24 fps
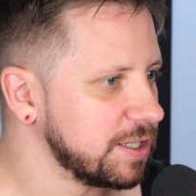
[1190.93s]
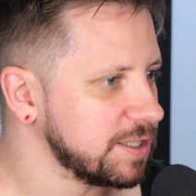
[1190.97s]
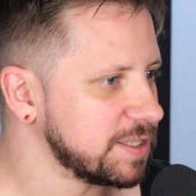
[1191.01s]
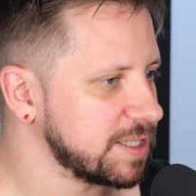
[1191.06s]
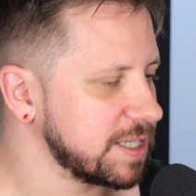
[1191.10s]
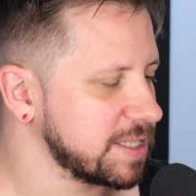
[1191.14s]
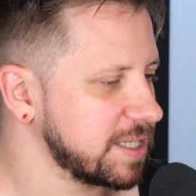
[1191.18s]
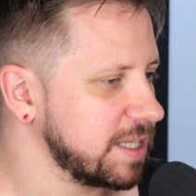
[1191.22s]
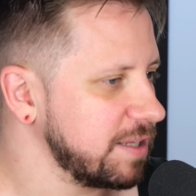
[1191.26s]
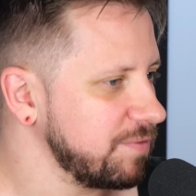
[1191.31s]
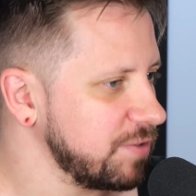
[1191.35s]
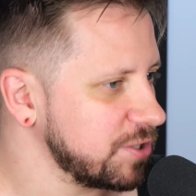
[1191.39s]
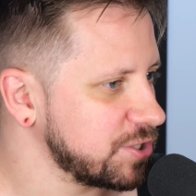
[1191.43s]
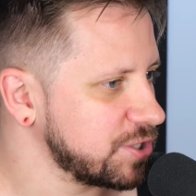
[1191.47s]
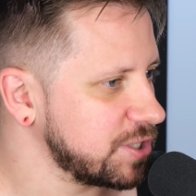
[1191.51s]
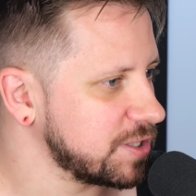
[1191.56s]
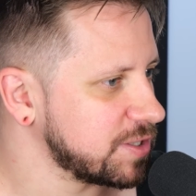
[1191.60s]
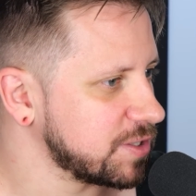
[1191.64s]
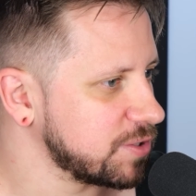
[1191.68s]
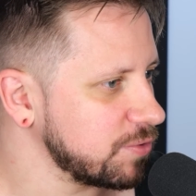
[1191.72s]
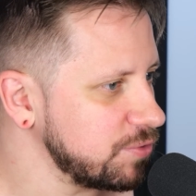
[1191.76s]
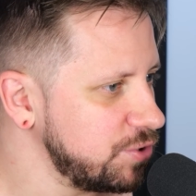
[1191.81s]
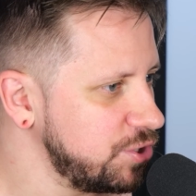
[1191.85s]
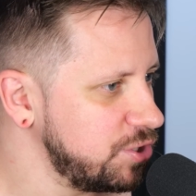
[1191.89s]
zastanawiasz się,
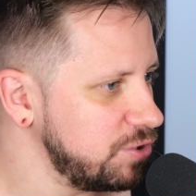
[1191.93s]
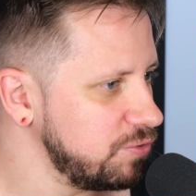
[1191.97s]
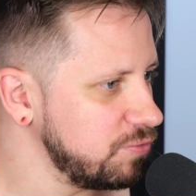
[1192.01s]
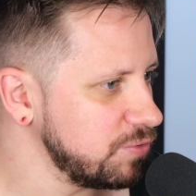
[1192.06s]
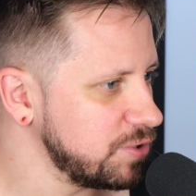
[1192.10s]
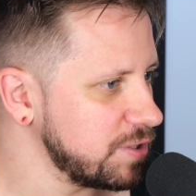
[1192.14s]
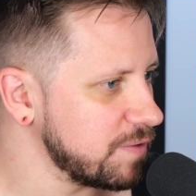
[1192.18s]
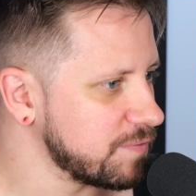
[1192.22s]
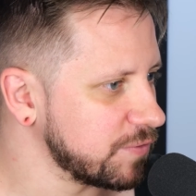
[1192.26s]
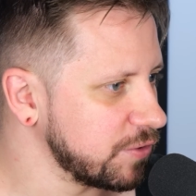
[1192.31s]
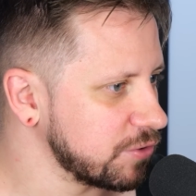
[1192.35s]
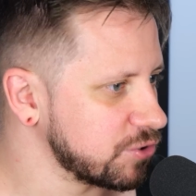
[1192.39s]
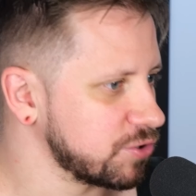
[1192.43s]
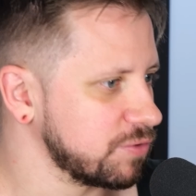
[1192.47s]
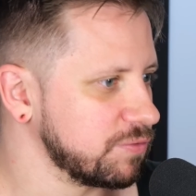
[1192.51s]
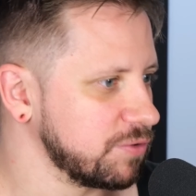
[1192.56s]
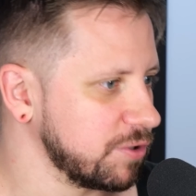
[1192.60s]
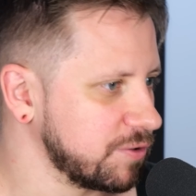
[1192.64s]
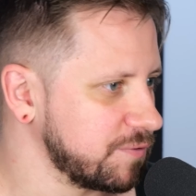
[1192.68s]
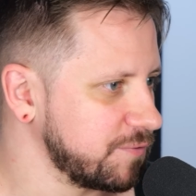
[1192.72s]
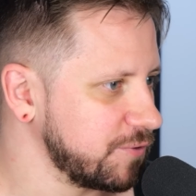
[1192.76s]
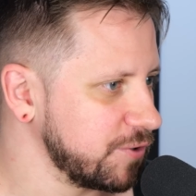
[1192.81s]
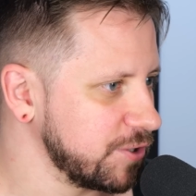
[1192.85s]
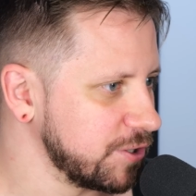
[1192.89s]
co ci ludzie wnoszą
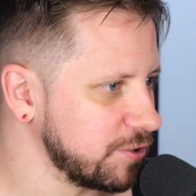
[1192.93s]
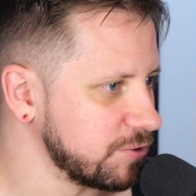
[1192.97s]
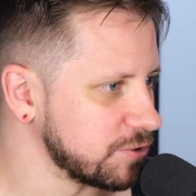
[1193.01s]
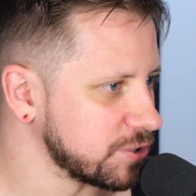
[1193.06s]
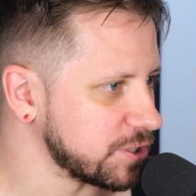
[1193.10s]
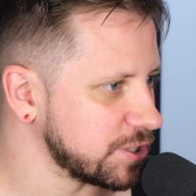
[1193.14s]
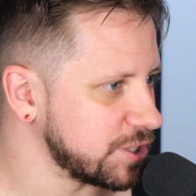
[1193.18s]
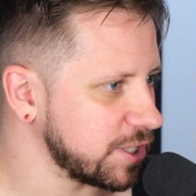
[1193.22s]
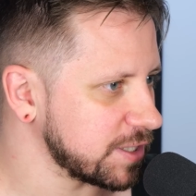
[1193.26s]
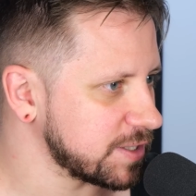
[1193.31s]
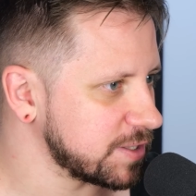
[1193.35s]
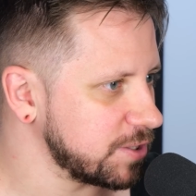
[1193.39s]
do twojego życia,